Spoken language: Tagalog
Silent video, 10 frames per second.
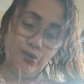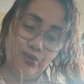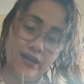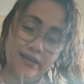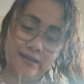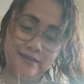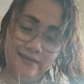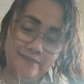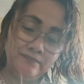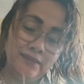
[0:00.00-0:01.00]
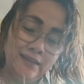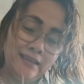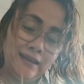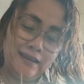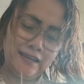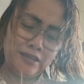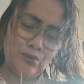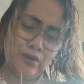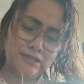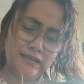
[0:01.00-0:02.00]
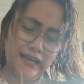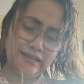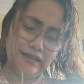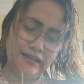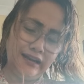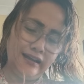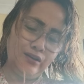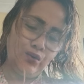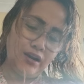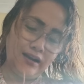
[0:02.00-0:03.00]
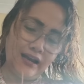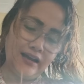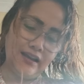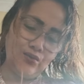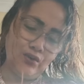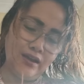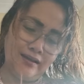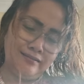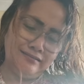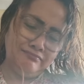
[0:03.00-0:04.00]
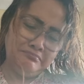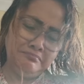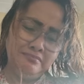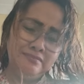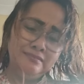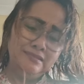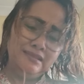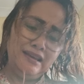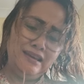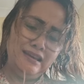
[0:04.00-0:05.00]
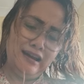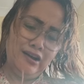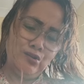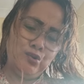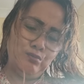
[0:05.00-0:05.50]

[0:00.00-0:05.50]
mo ako, nay. Nakikita ko kasi lahat ng ginagawa ng nanay ko. Kaya, ay, Nahihiya ako